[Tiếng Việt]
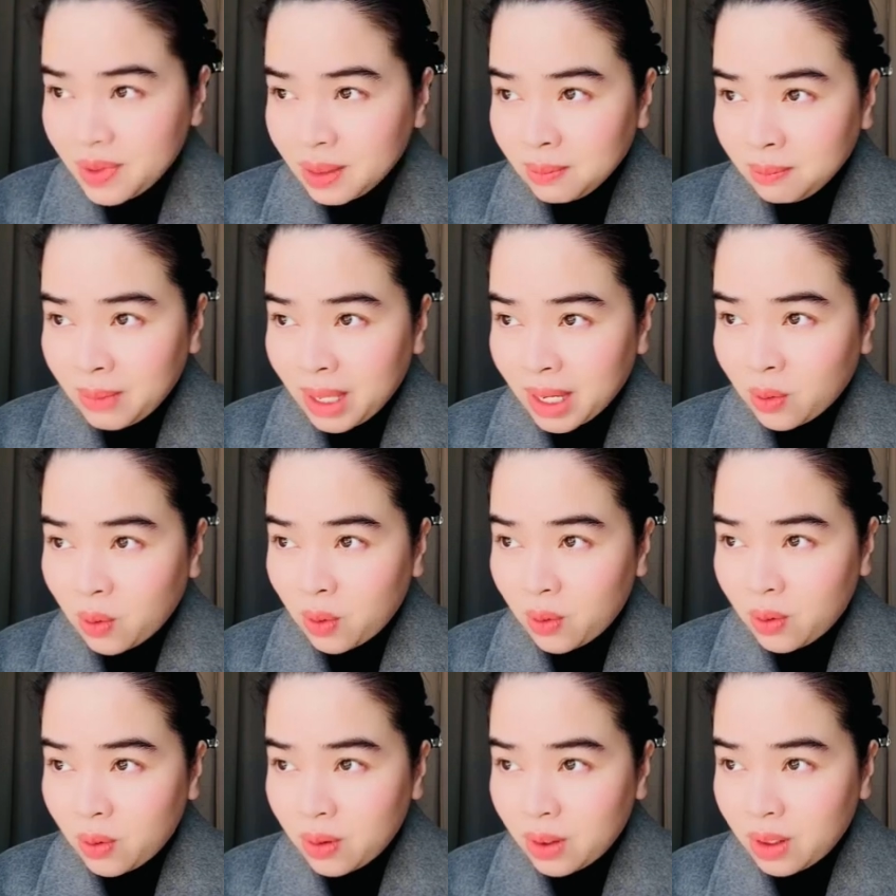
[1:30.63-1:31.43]
mà
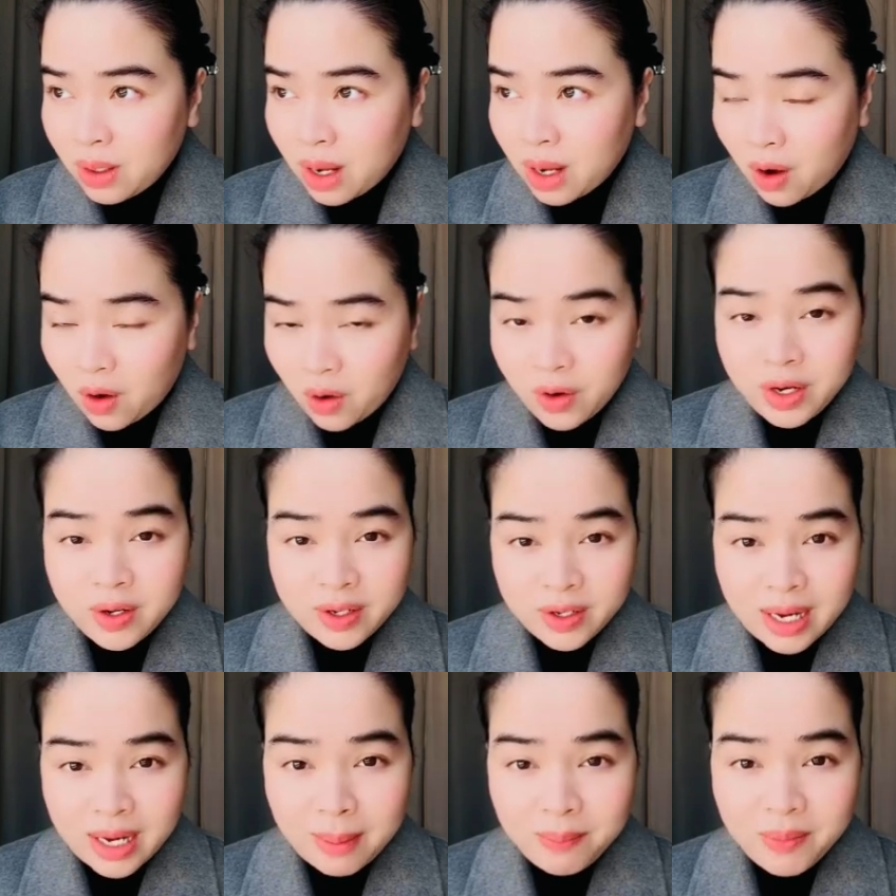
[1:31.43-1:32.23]
của hỏi
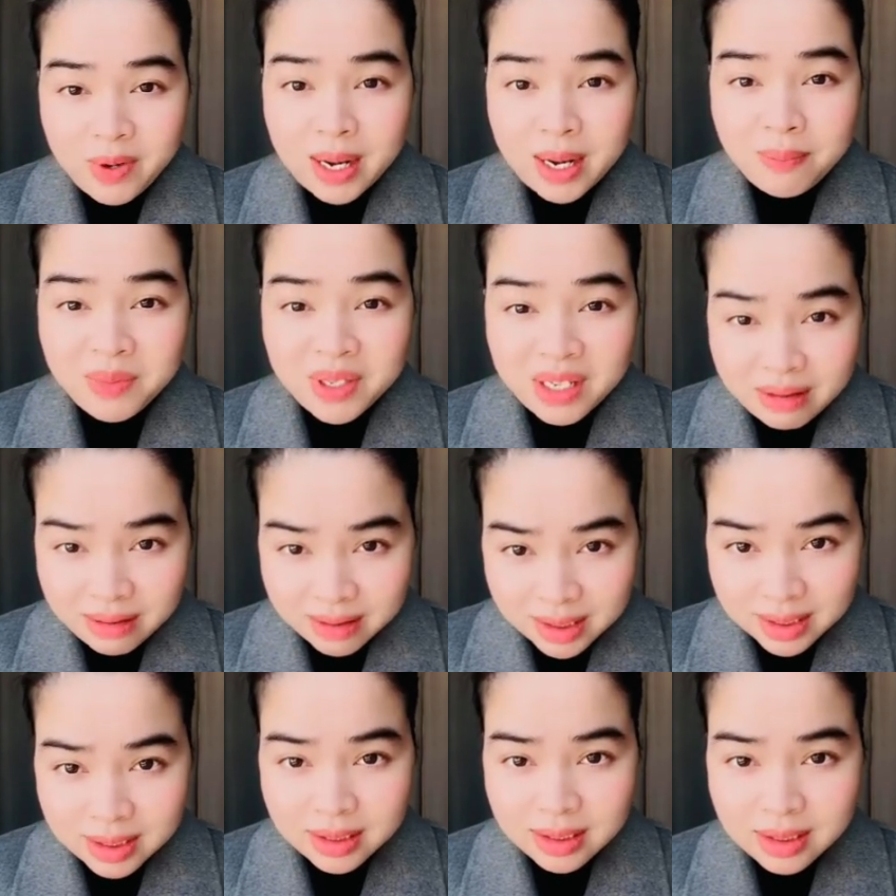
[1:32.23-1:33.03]
50 năm
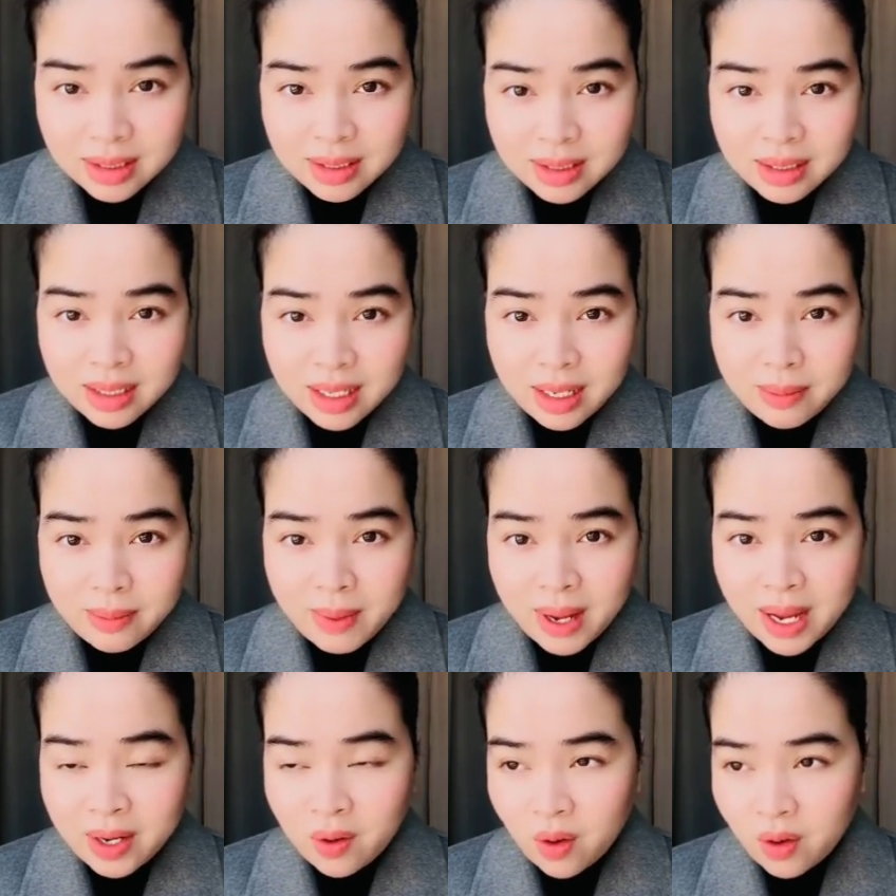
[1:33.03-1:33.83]
trước á, thì
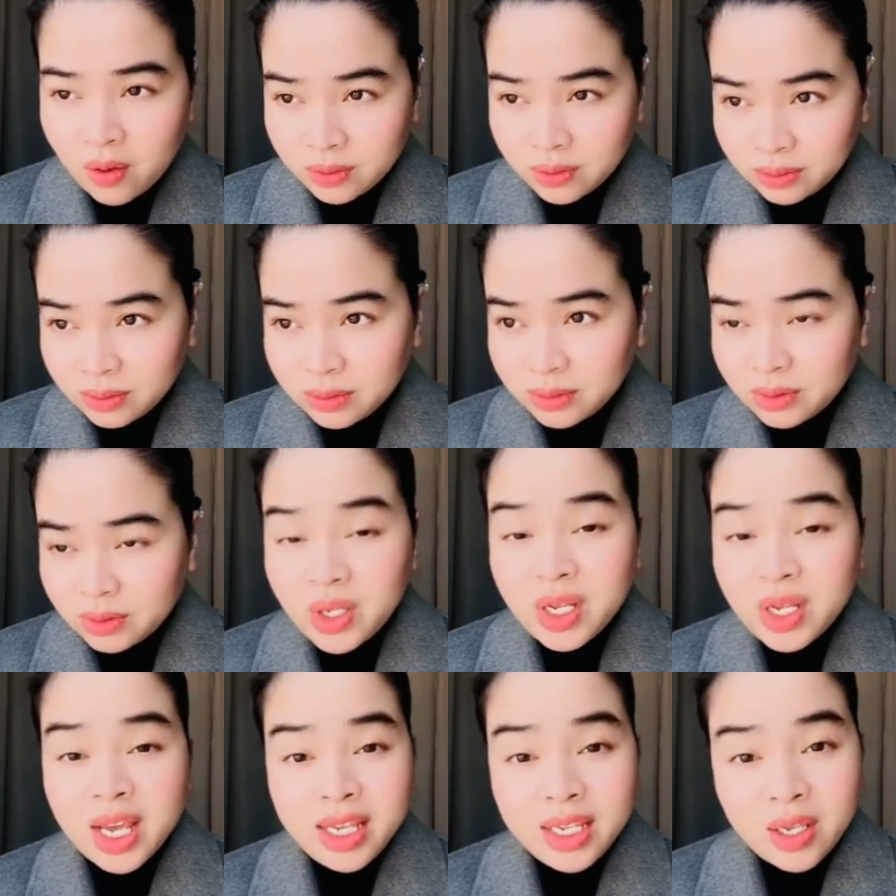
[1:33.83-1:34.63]
mai còn
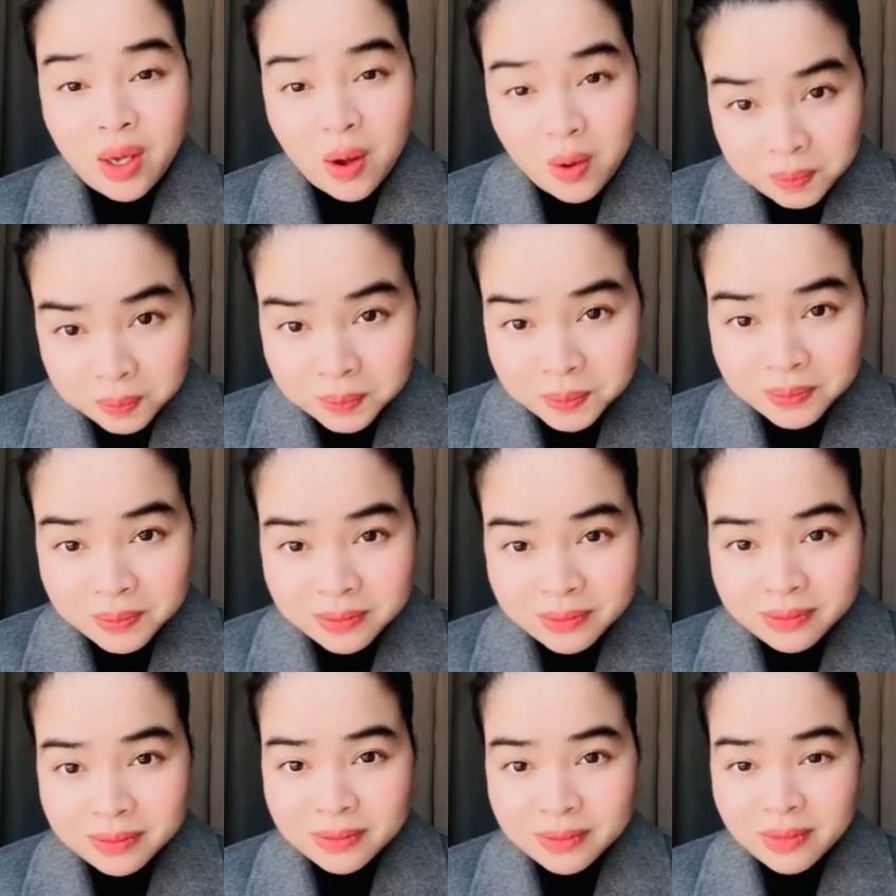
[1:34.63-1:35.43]
suy nghĩ một chút
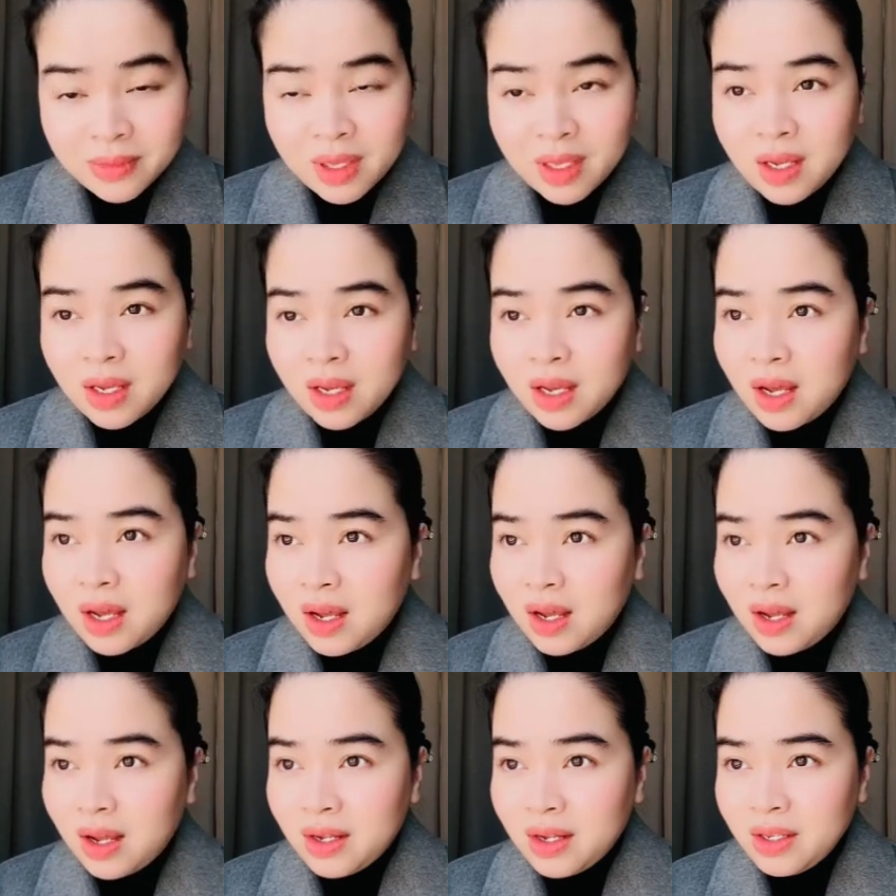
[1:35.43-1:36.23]

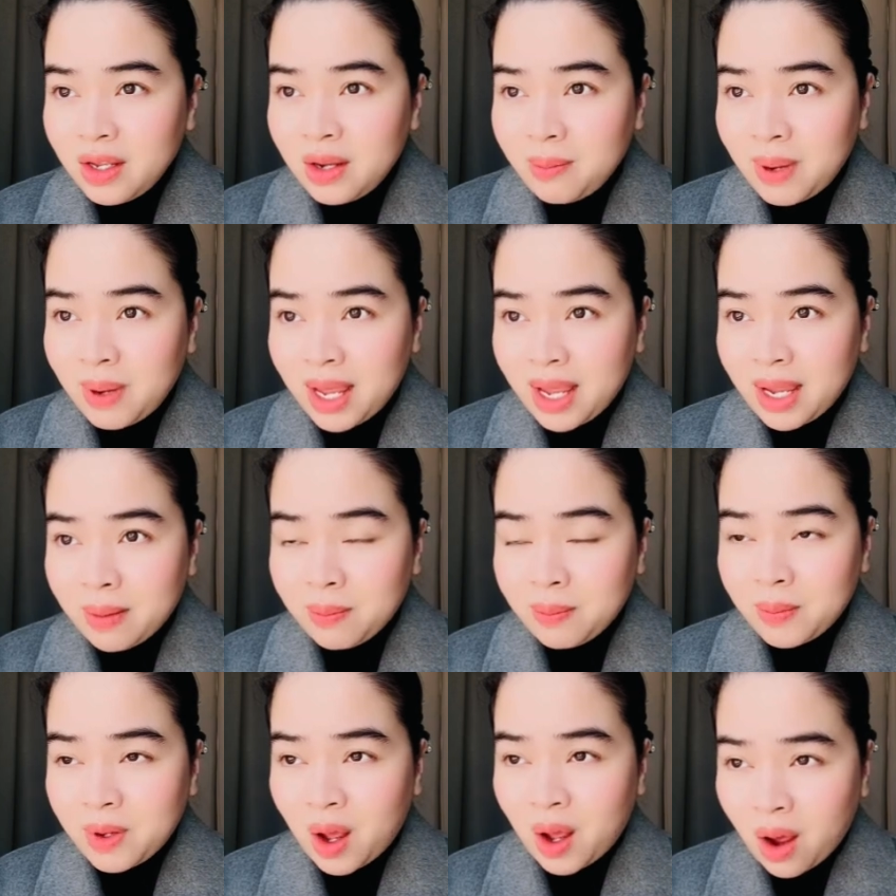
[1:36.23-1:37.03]
à, nhưng mà
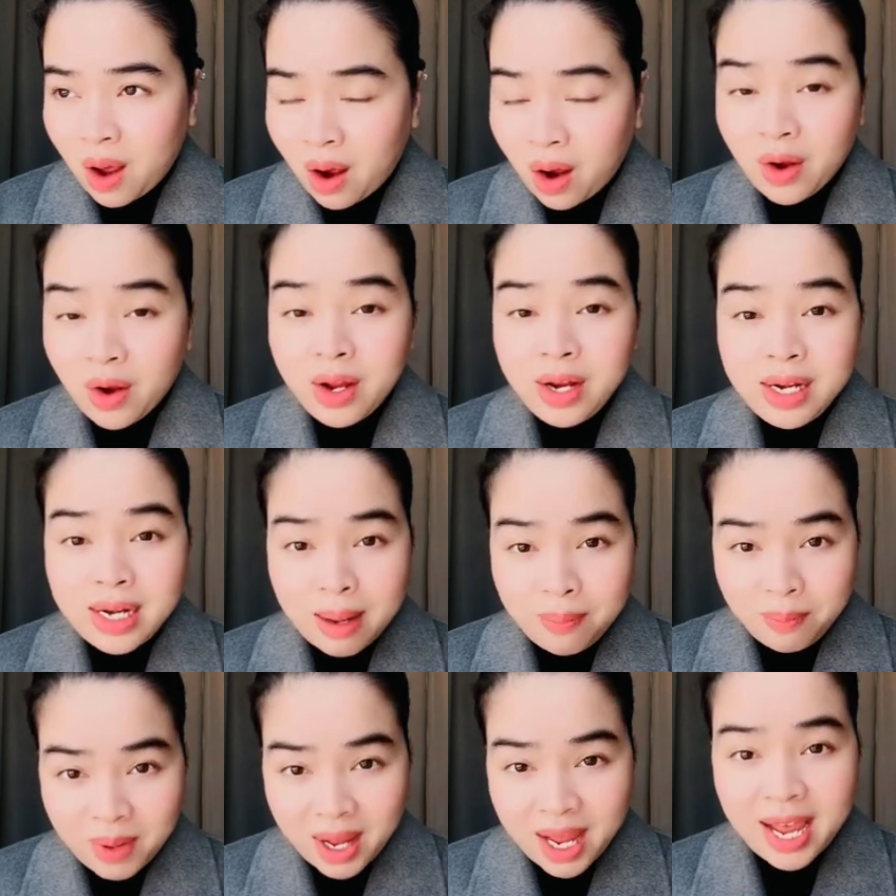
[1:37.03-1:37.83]
hỏi
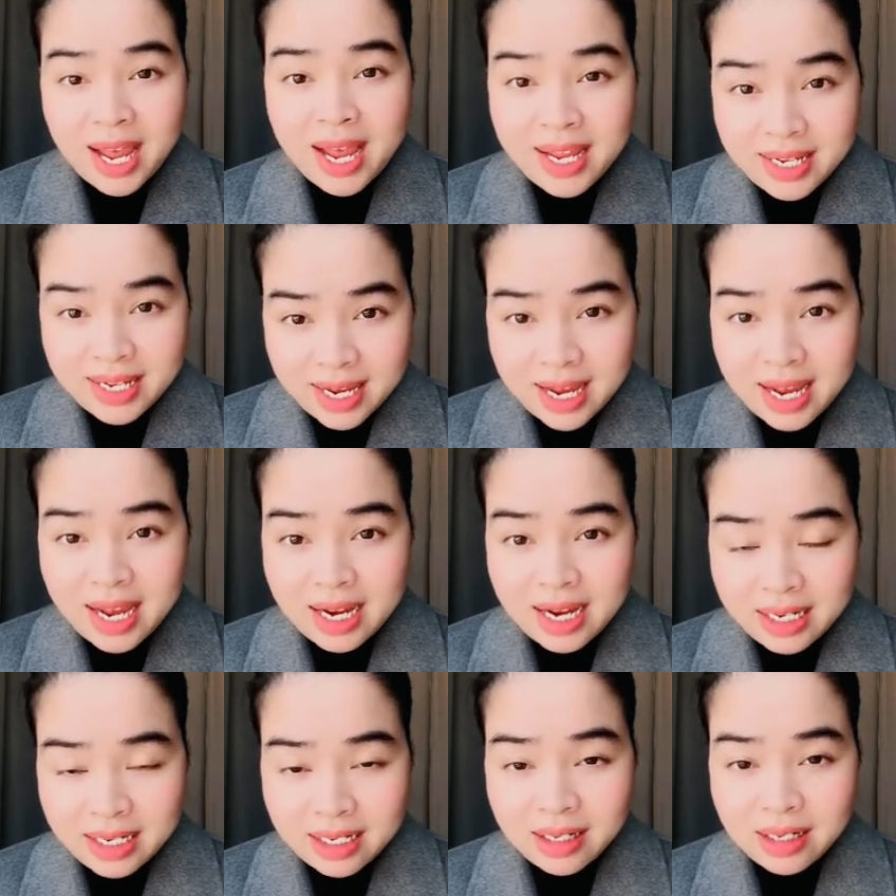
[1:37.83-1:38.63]
năm
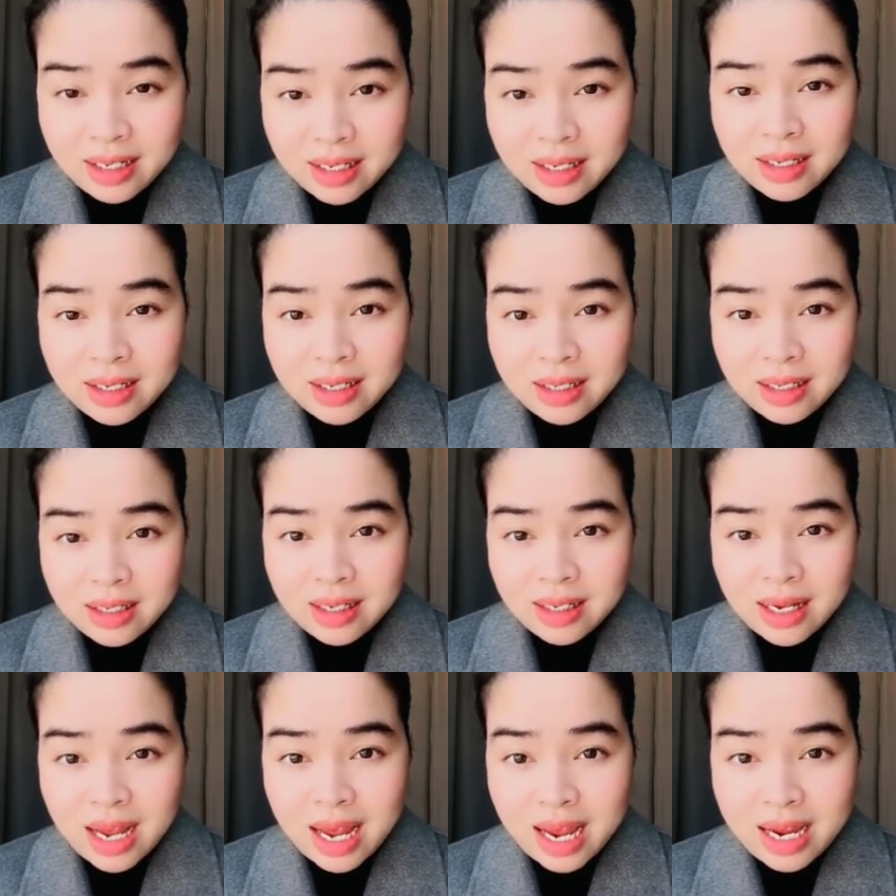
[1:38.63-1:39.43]
2000
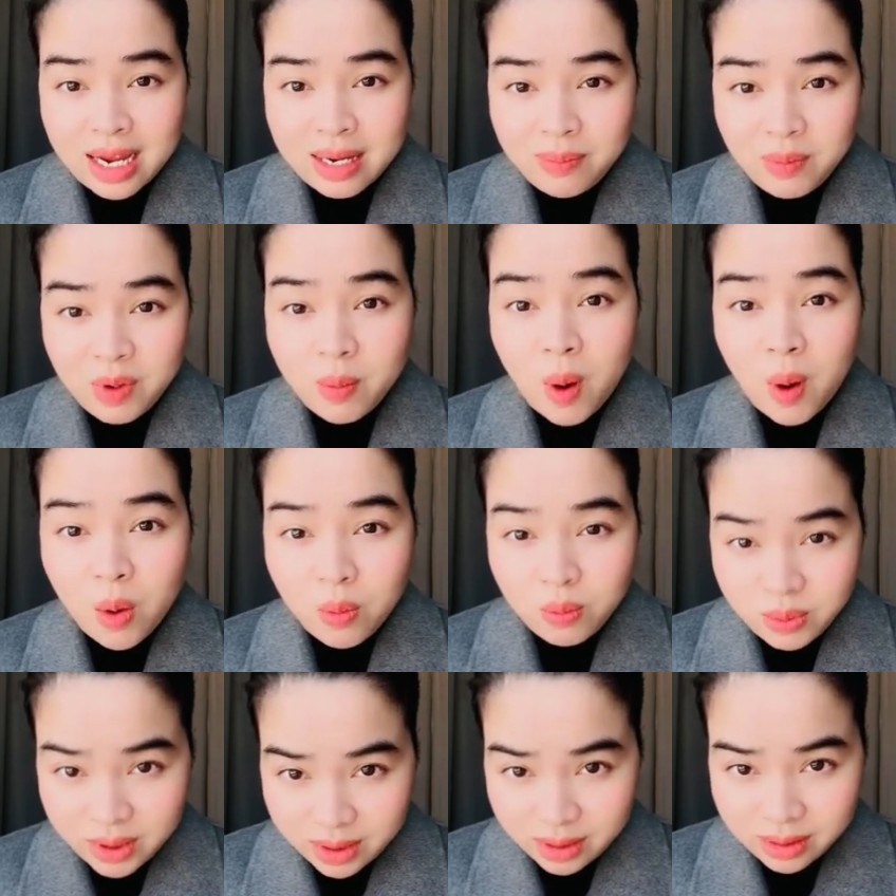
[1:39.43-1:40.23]
24